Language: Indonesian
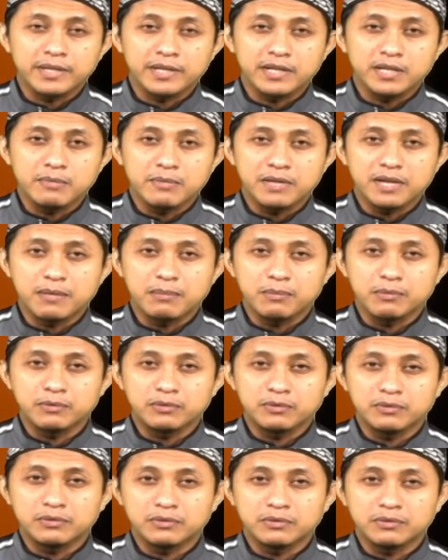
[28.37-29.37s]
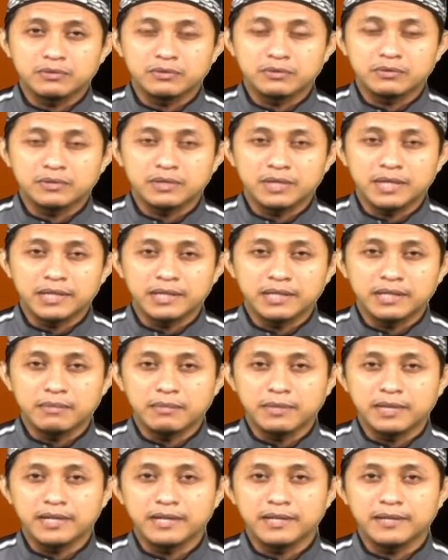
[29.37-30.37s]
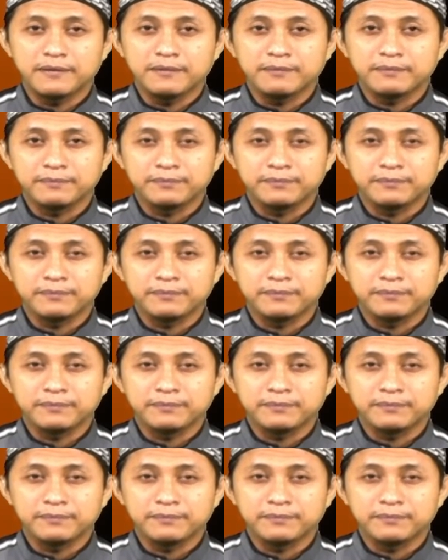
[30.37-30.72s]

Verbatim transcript: dimanapun Anda berada